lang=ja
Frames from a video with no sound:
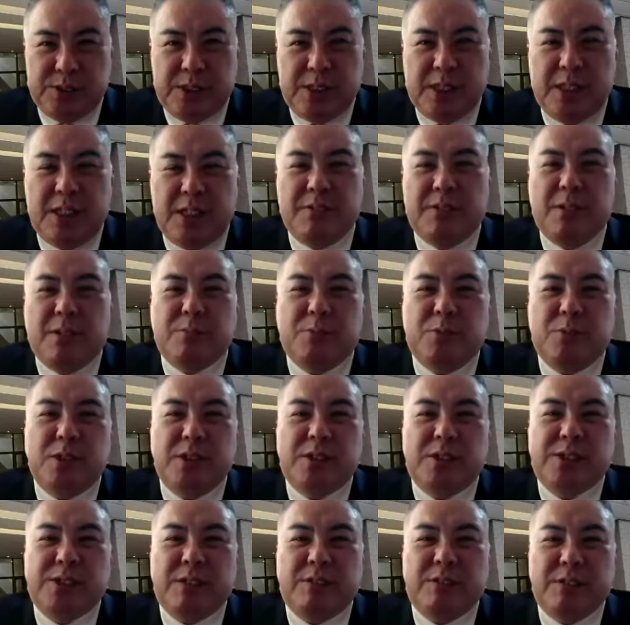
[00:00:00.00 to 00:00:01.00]
彼はもう
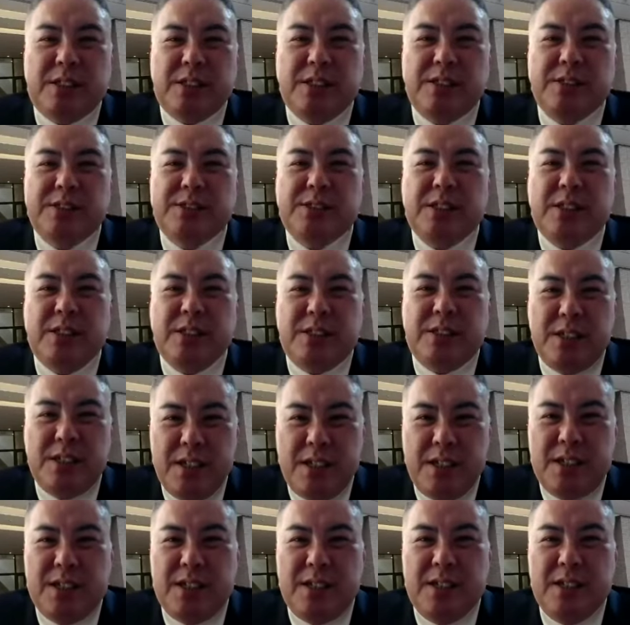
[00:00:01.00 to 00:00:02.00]
戦の天才
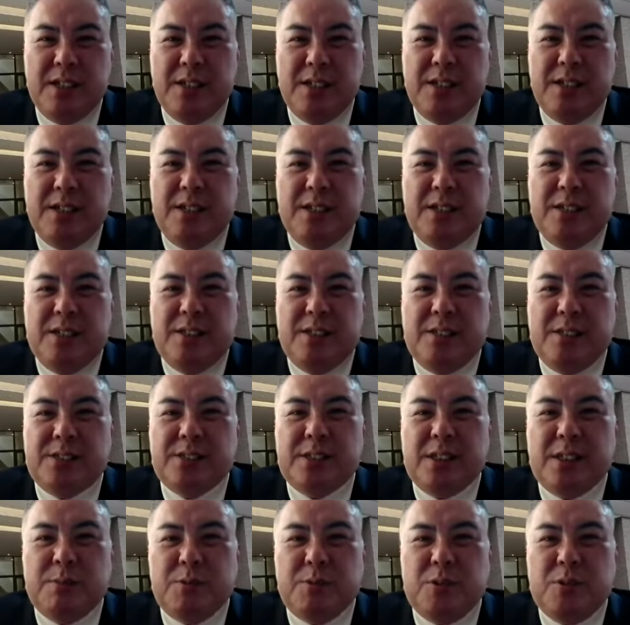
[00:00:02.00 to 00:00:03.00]
で、ね、
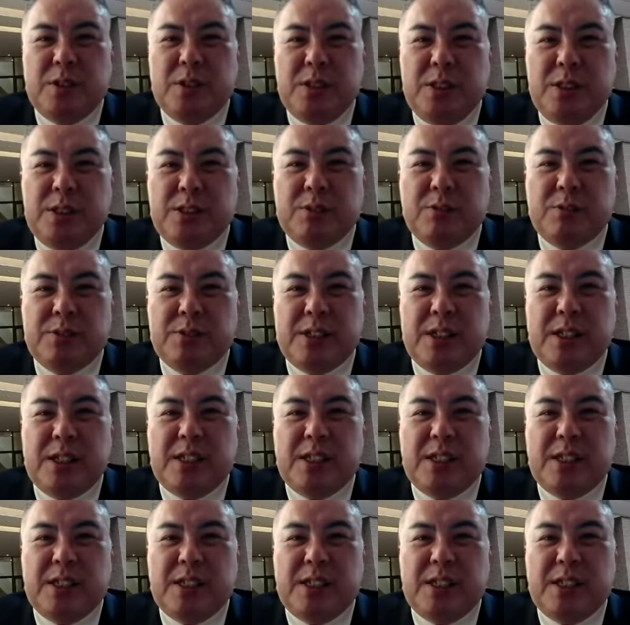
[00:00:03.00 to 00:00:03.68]
しかも人たら